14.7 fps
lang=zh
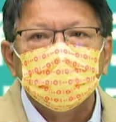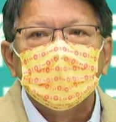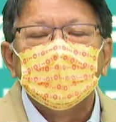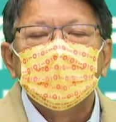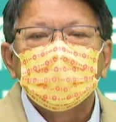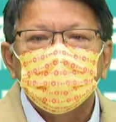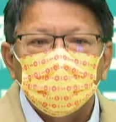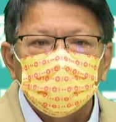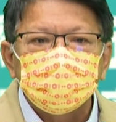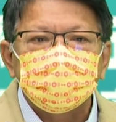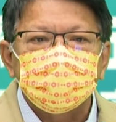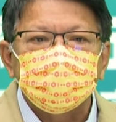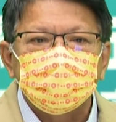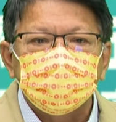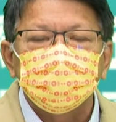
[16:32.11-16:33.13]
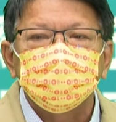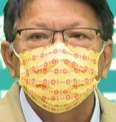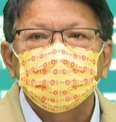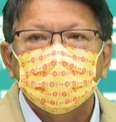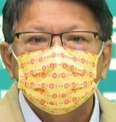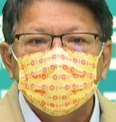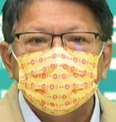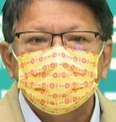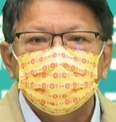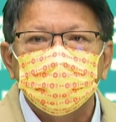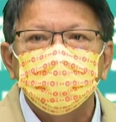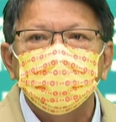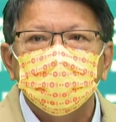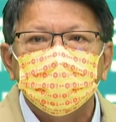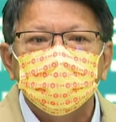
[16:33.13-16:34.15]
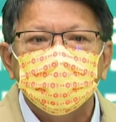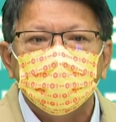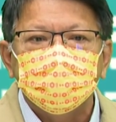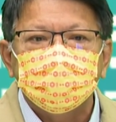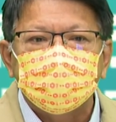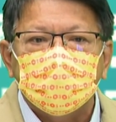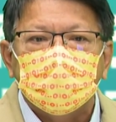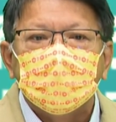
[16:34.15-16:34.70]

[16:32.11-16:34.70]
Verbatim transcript: 同时，敬祝大家清明年假